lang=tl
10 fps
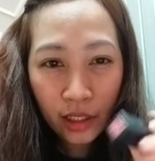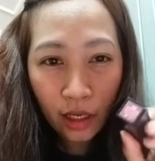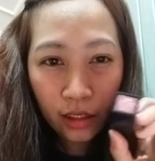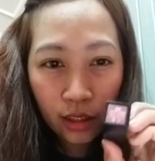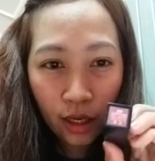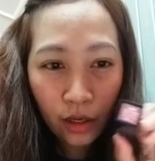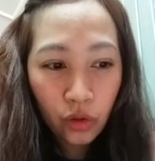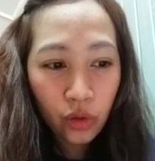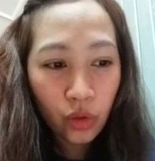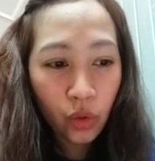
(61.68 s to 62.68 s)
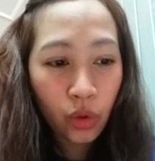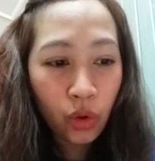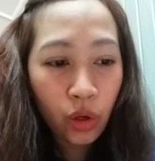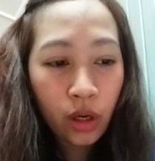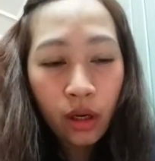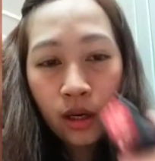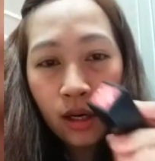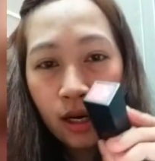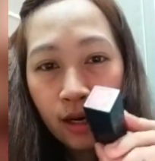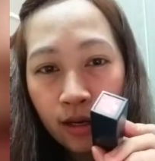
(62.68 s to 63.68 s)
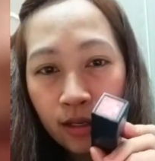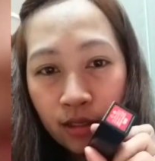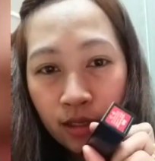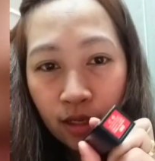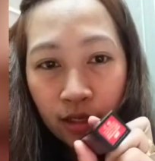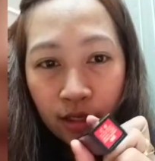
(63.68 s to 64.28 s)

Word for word: Lipstick 02 at